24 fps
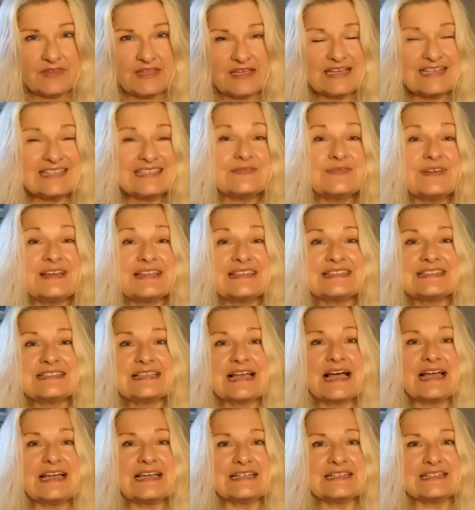es wird
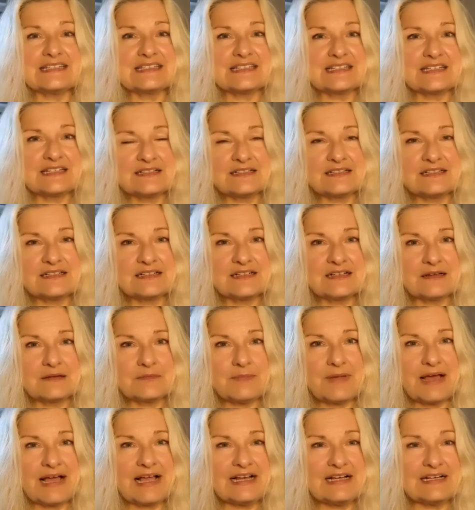Zeit,
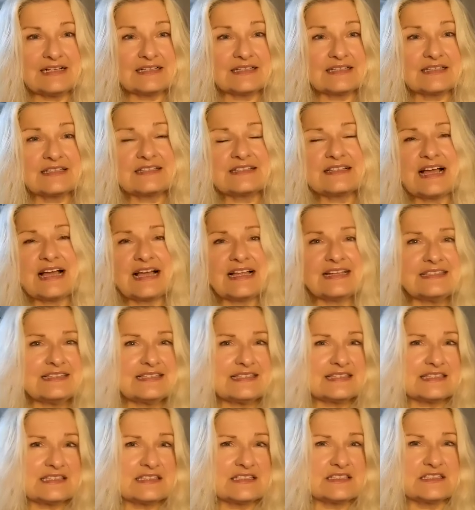mal
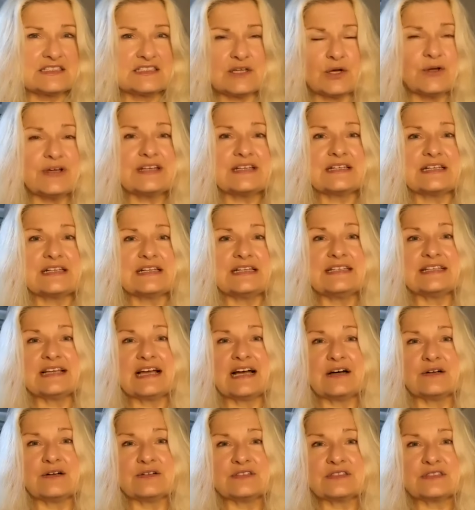ganz deutlich
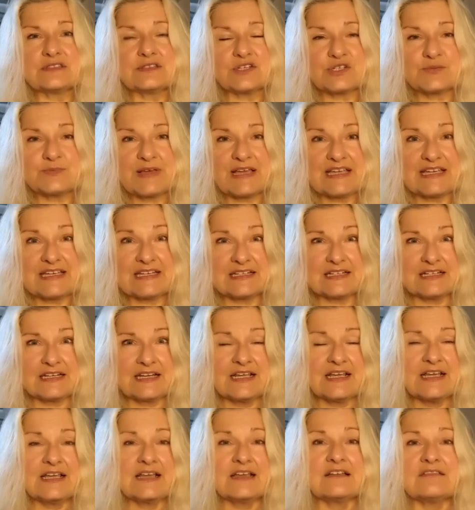auszusprechen,
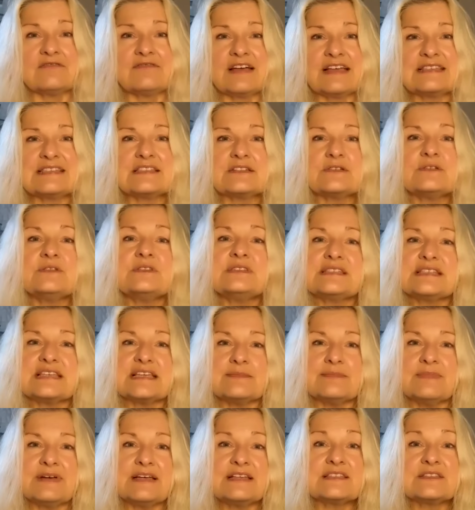was uns
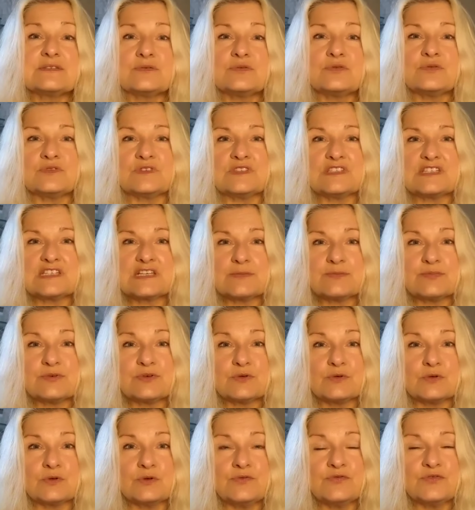immer so unsere
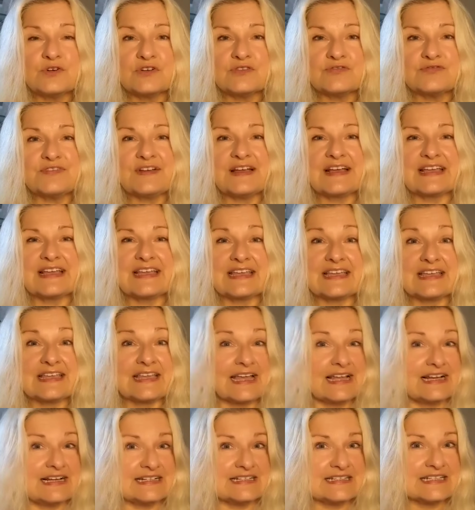Berufung
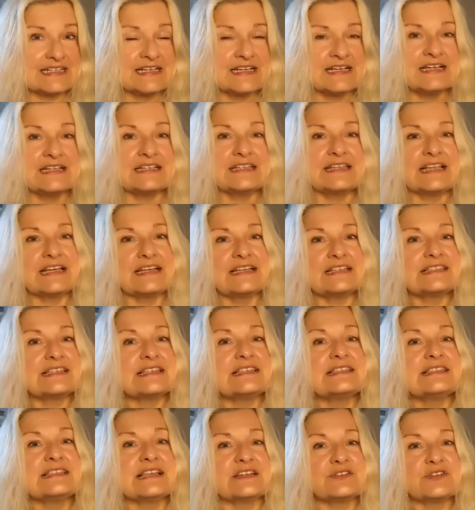vergällt. Denn das
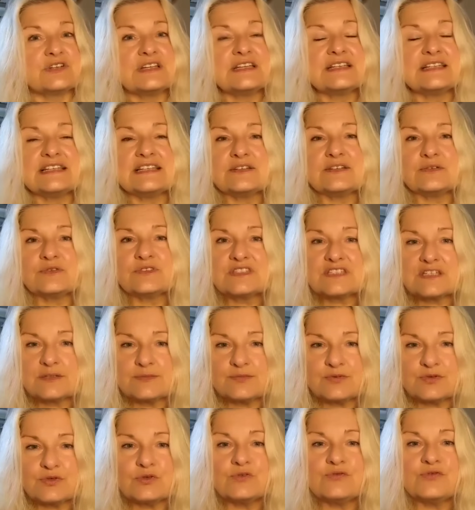ist natürlich nicht unsere
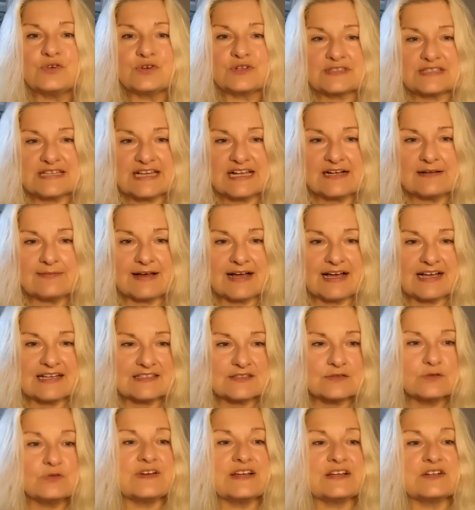Berufung selber. Ach
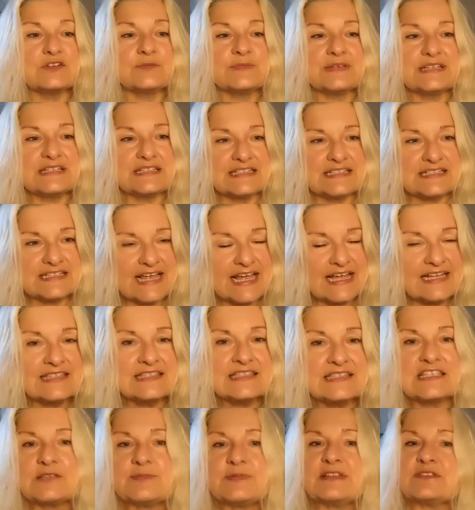so, wenn du mich nicht
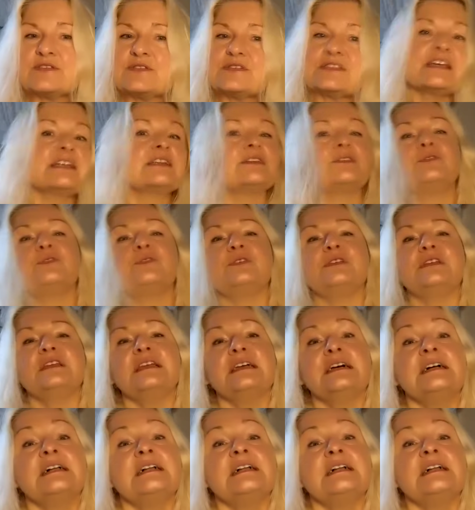kennst, ich bin Susanne Hühn,